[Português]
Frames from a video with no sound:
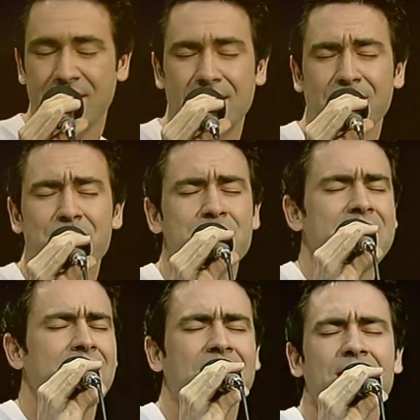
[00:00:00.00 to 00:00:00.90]
É
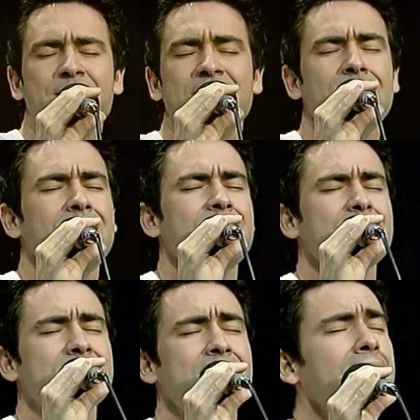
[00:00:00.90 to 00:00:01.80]
ruim da
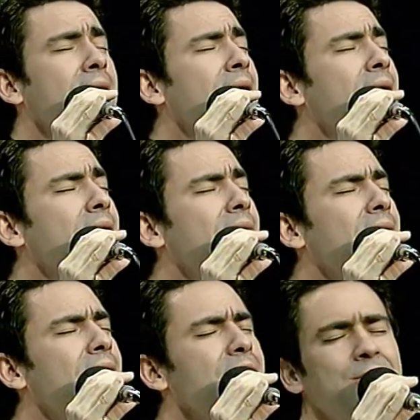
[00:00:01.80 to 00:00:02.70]
cabeça
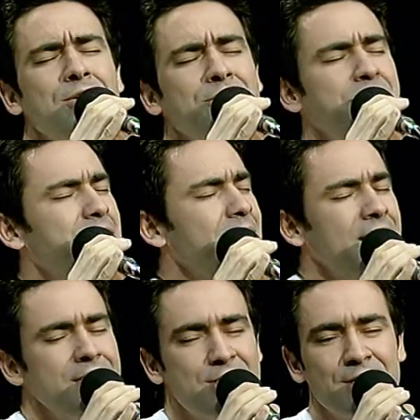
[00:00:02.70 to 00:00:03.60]
ou é
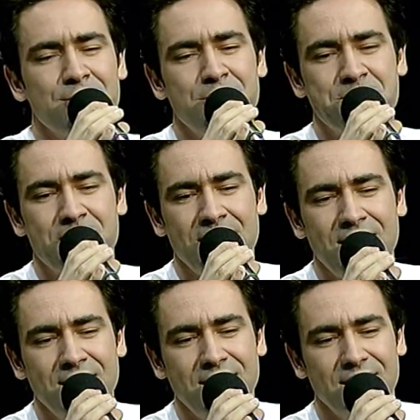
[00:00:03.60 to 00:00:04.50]
doente do
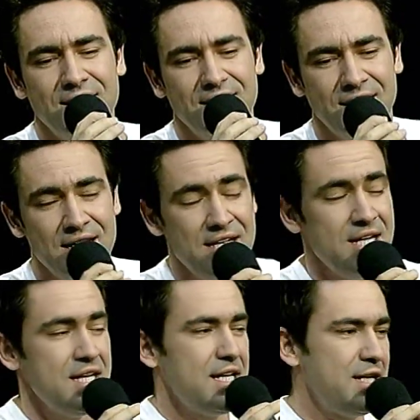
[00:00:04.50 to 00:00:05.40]
pé.
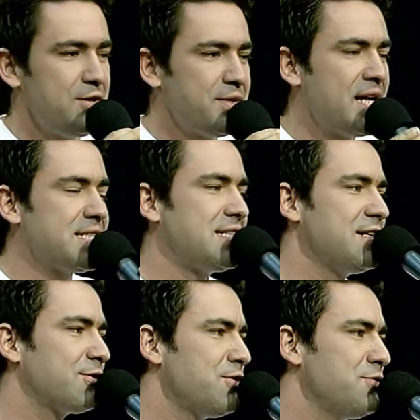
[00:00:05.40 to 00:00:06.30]
Eu
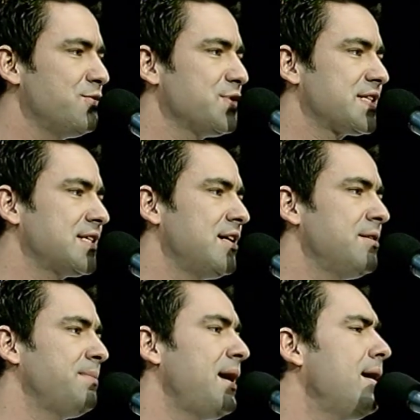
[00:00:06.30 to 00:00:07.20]
nasci com o
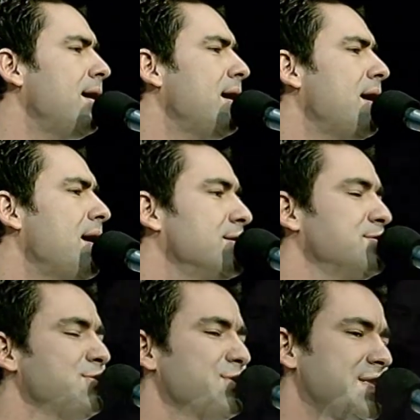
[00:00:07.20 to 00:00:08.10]
samba,
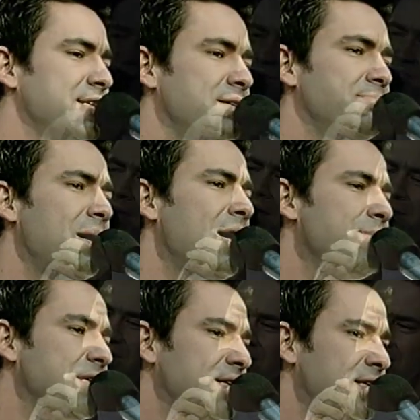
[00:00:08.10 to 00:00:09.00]
no samba
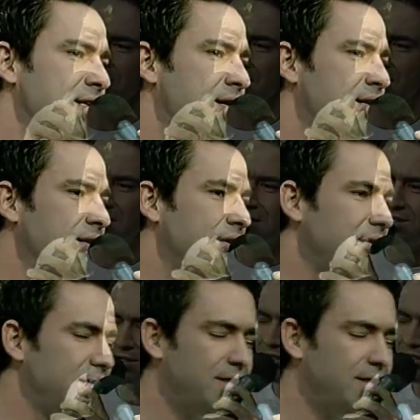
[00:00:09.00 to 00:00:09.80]
me criei.